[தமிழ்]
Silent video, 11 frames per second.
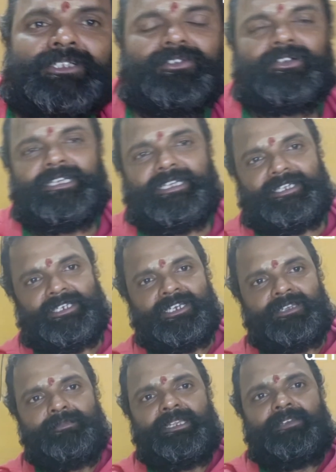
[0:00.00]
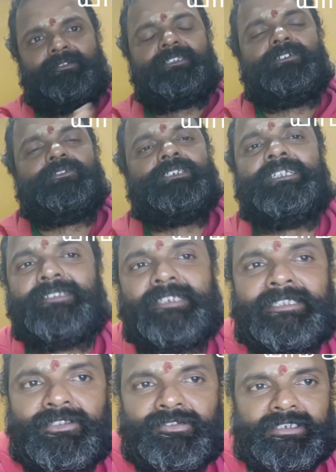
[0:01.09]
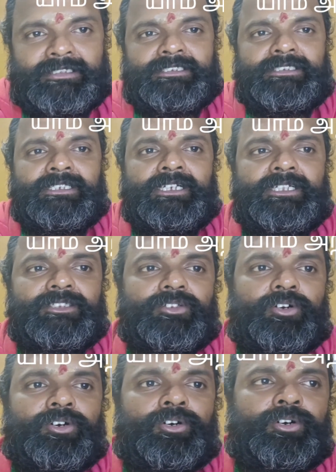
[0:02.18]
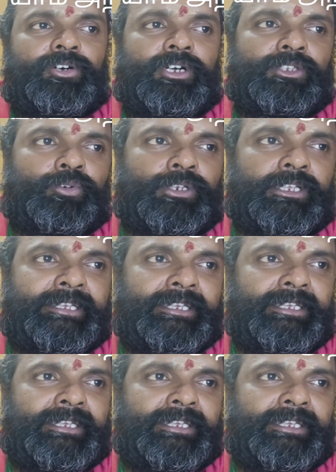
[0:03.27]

ஸோ எல்லாமே வந்து ஒன்றா சேர்ந்து வருது ஸோ அது ஒரு